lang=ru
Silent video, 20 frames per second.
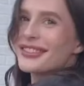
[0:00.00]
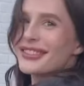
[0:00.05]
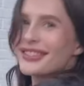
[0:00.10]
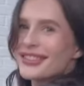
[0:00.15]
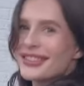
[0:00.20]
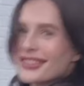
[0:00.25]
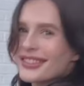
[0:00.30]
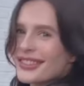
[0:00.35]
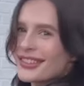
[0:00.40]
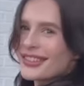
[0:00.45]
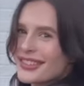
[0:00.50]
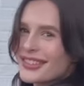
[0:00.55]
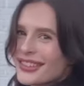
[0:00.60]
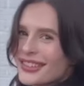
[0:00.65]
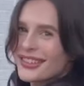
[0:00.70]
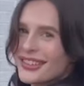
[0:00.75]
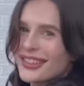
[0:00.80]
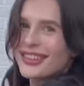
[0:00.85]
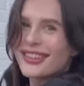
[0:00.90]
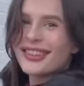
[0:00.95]
Oh, I knew
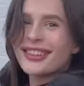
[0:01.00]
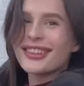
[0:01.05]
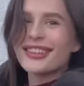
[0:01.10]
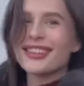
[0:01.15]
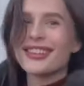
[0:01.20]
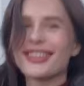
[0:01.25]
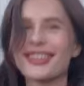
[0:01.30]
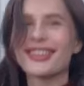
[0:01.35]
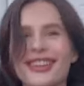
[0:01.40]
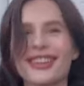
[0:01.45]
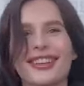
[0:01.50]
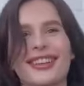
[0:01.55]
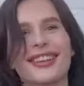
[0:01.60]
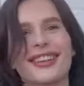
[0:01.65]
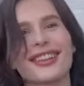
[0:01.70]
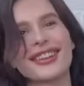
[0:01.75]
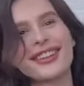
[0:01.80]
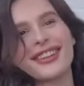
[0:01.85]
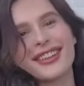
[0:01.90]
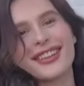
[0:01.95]
you would call
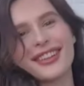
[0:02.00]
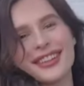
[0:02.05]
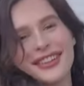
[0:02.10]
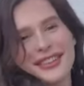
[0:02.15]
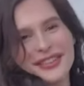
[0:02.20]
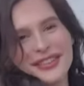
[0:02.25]
back.